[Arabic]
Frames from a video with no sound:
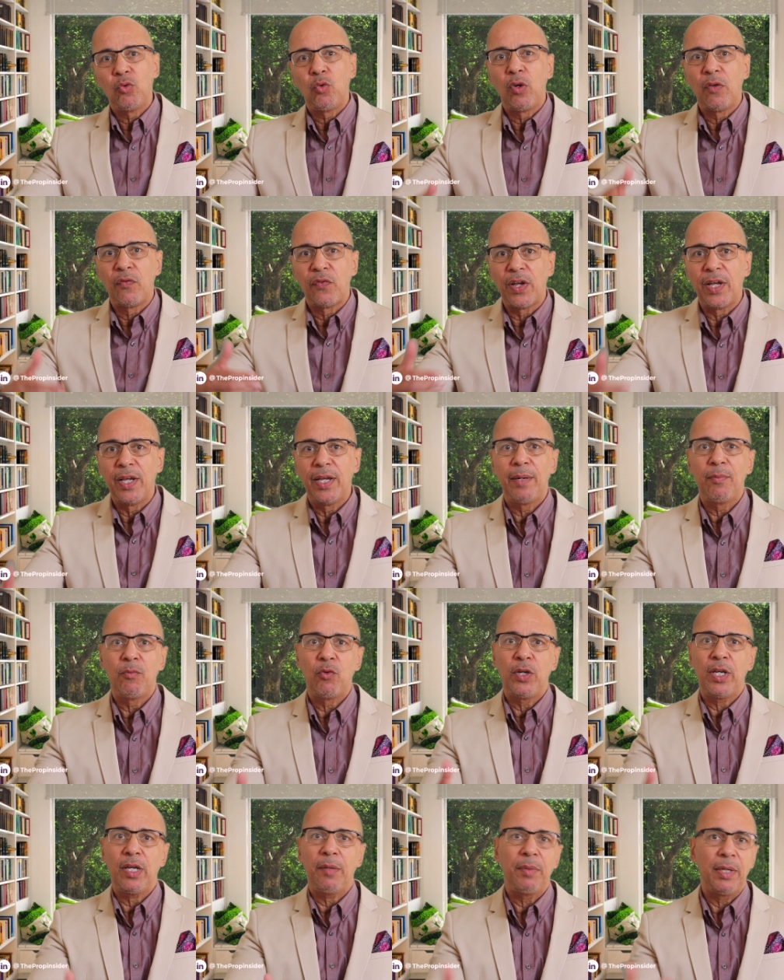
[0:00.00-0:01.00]

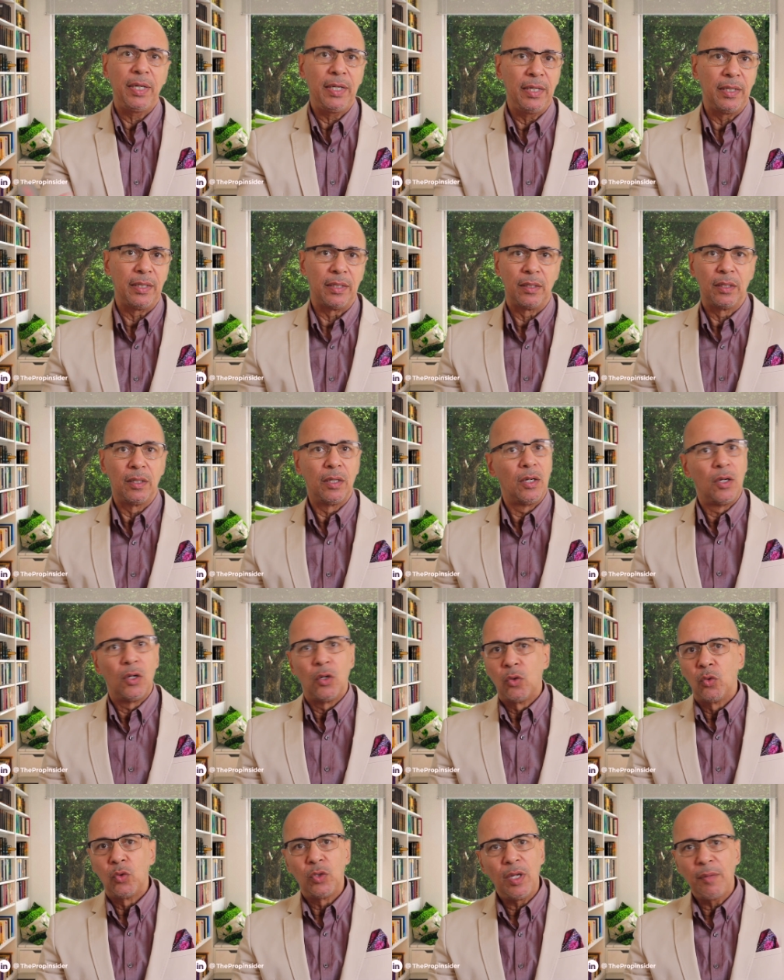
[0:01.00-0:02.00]
ويفهمه يعمل ايه
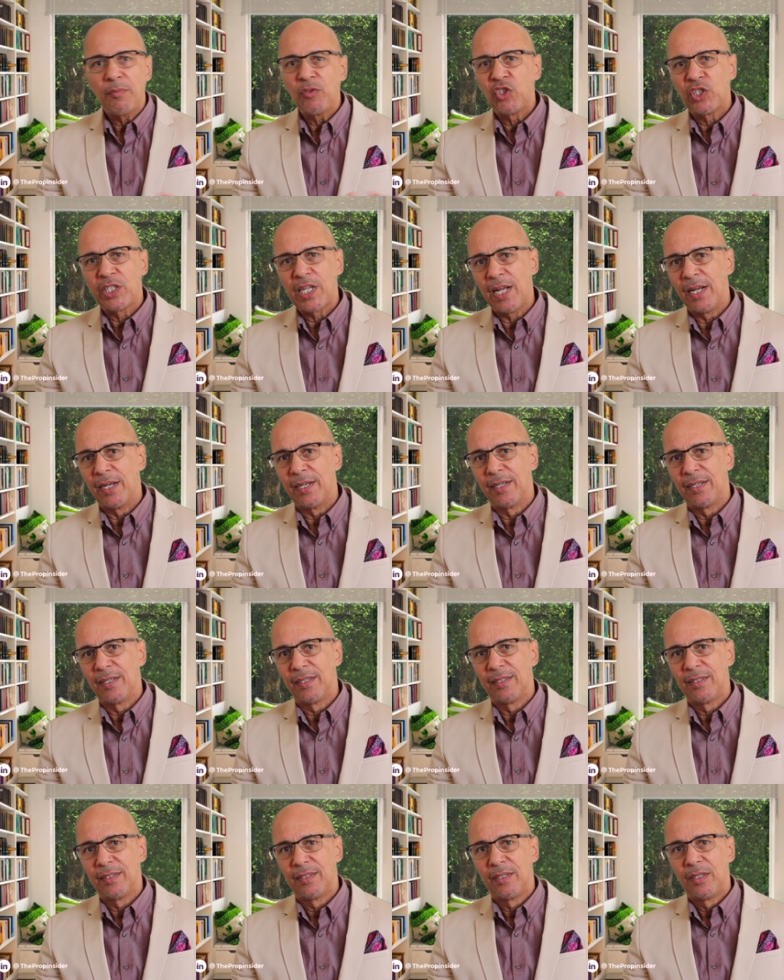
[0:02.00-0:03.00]
وده مش سهل
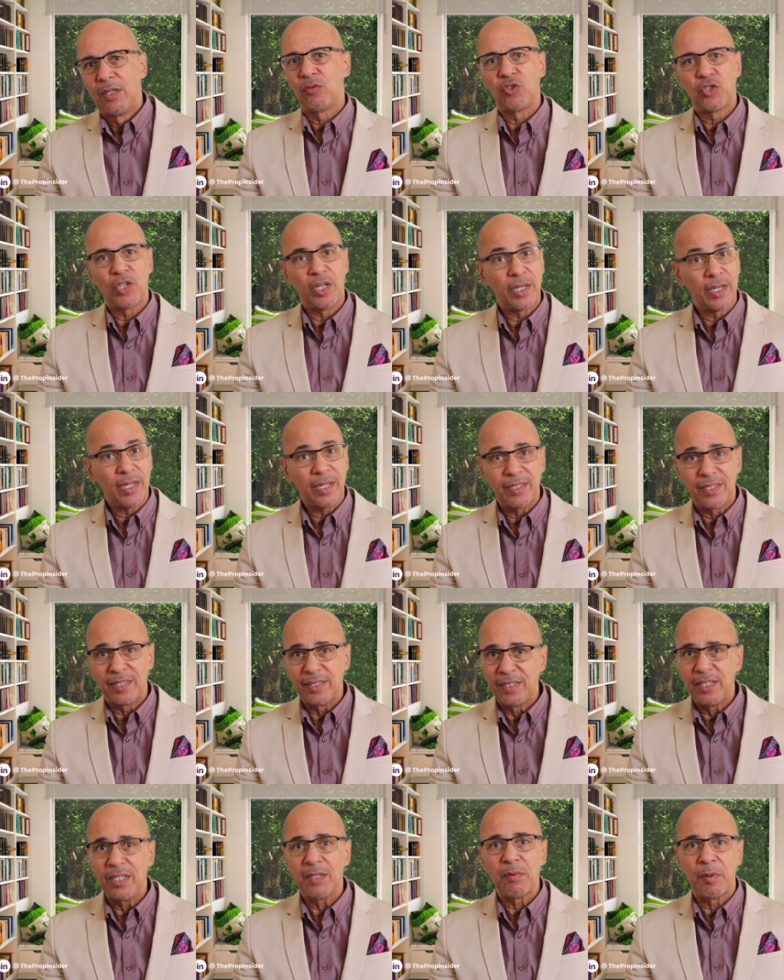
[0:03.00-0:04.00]
وشركات
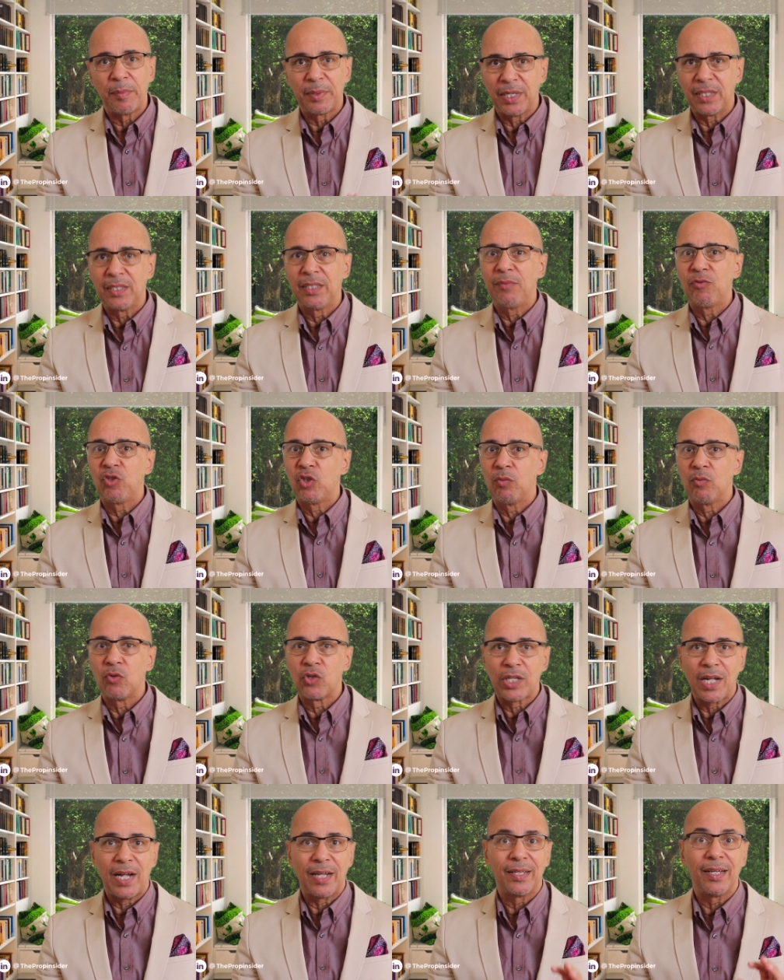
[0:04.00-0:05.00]
كتير ما بتقدمش
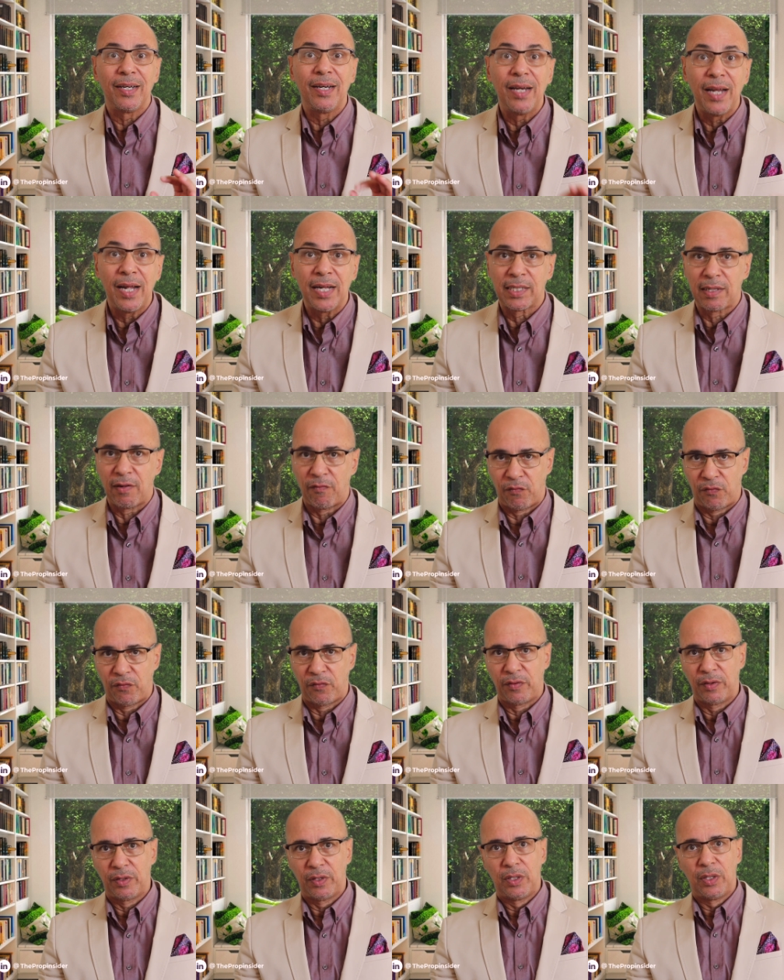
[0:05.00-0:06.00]
المساعده للاسف
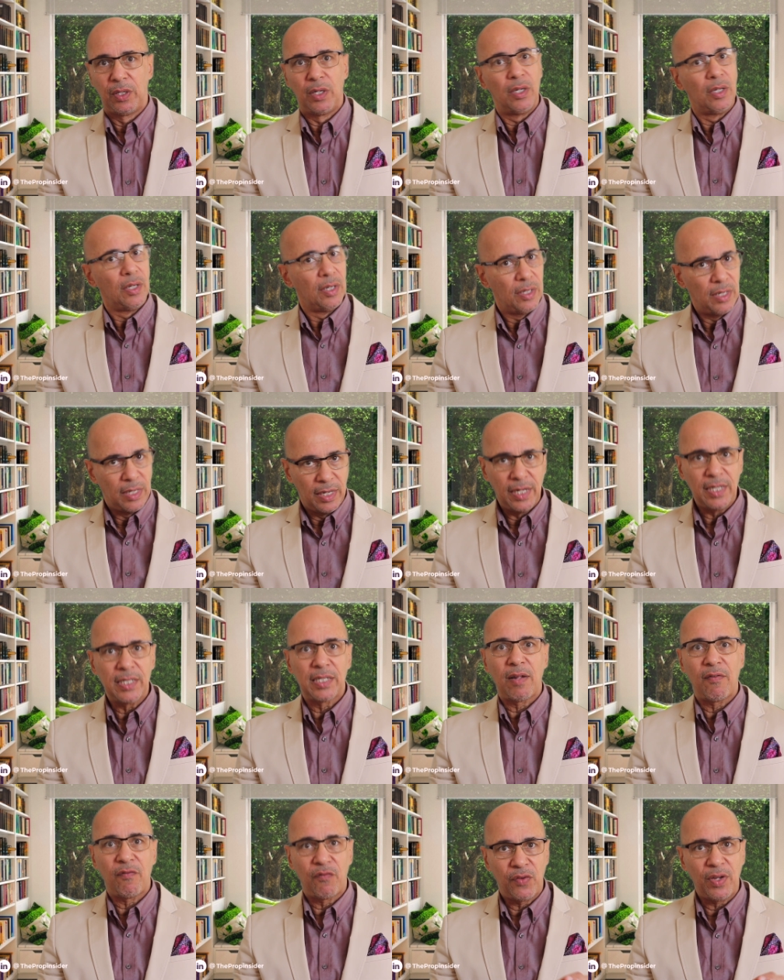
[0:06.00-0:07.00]

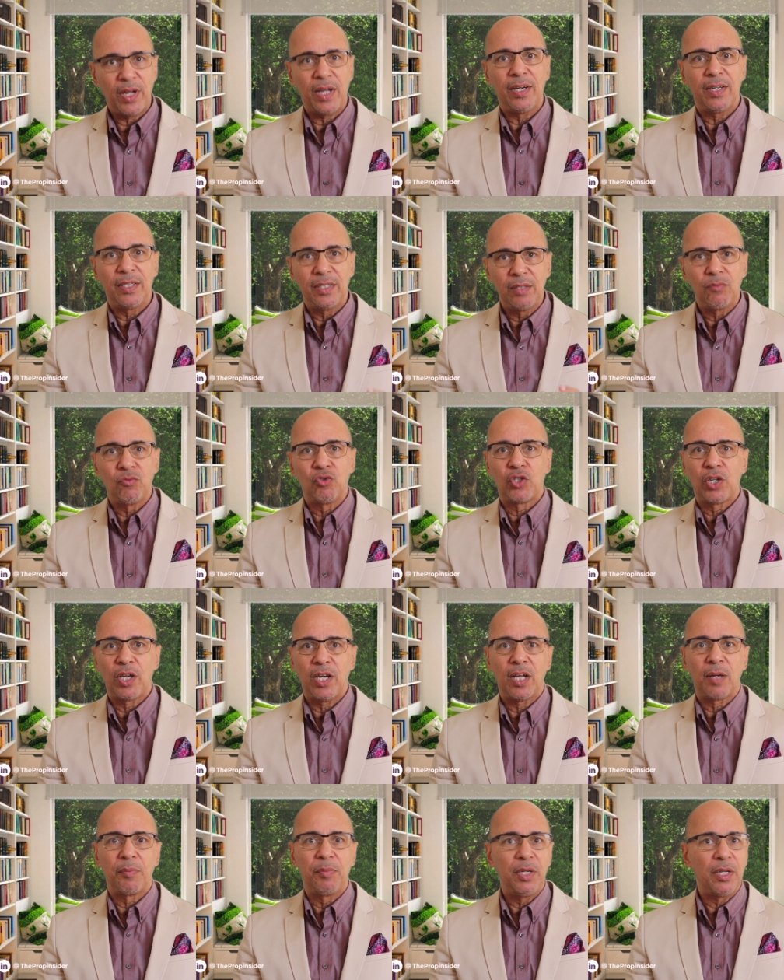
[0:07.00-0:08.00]
للاسف فعلا دي
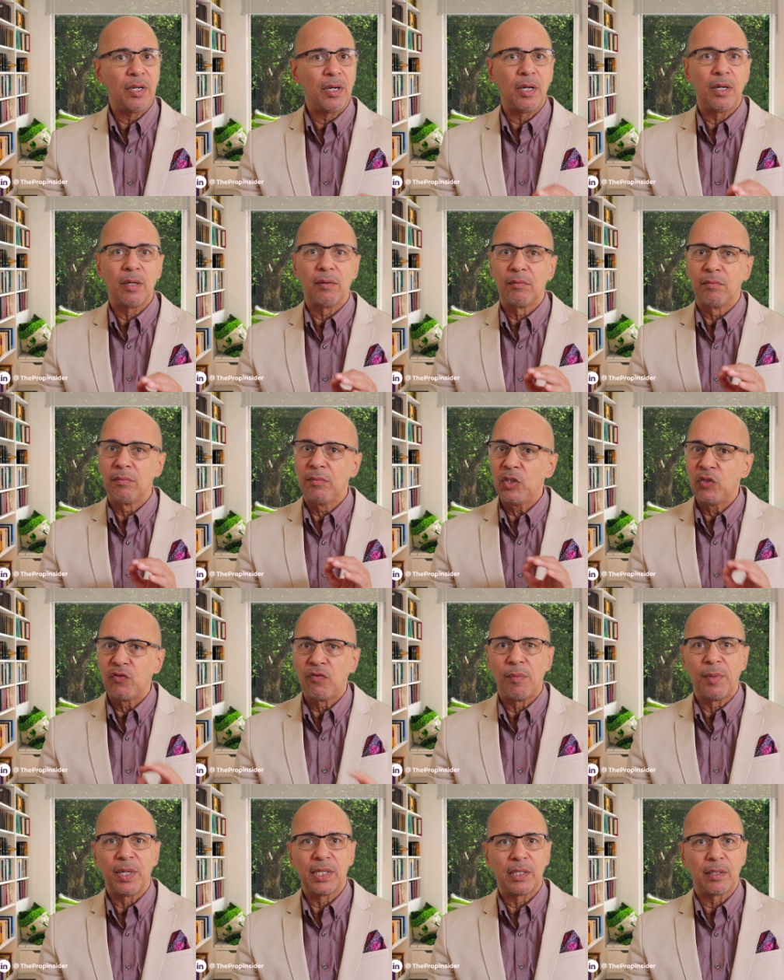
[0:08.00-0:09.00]
مشكله كبيره مش
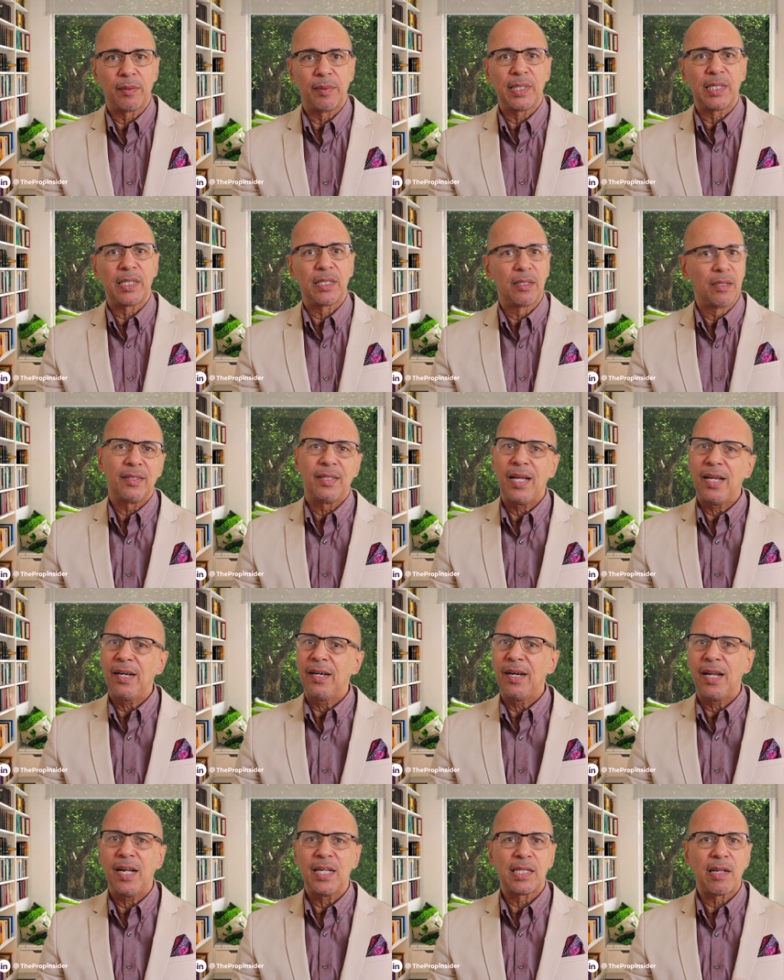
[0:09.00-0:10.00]
في مصر بس ده
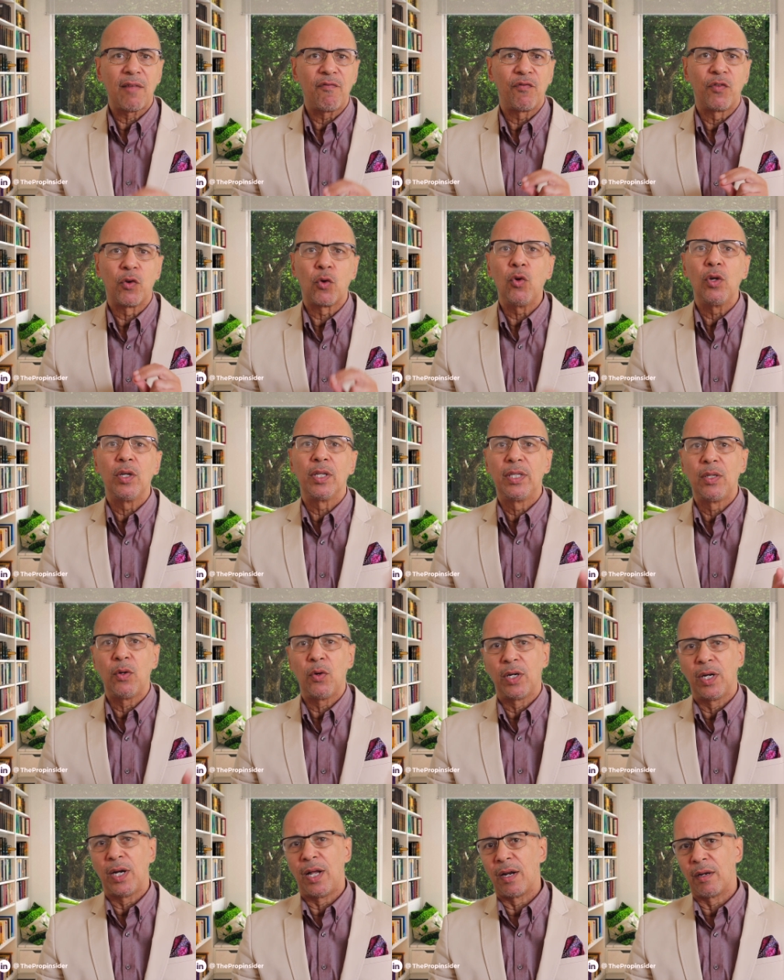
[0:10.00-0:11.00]
للاسف في كل
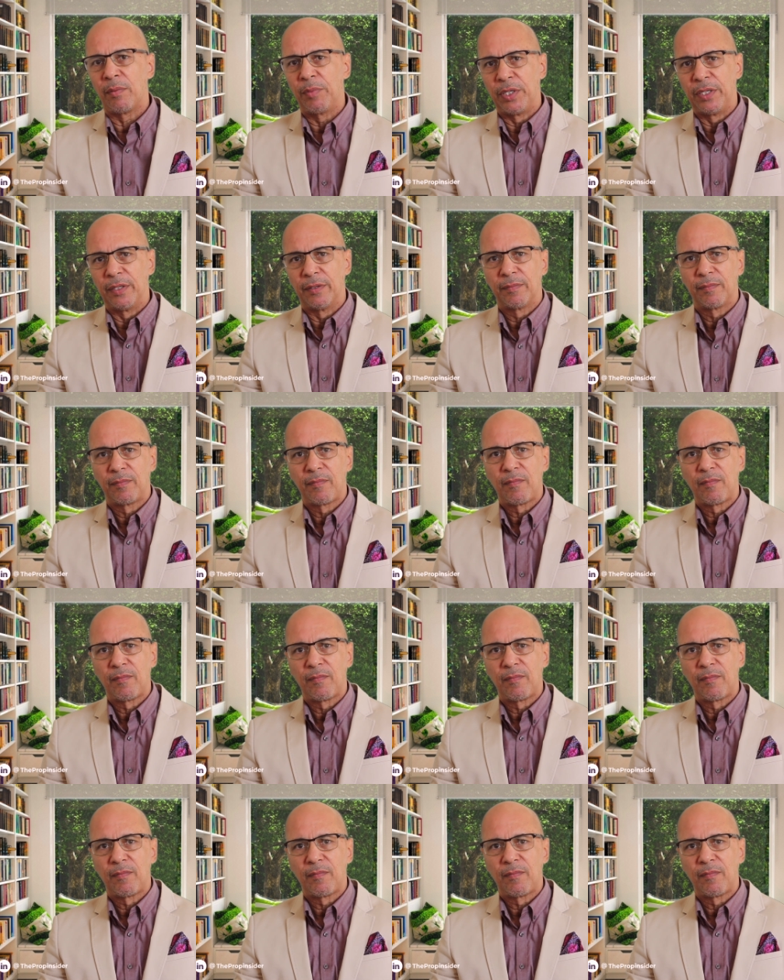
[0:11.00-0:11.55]
الدول العربيه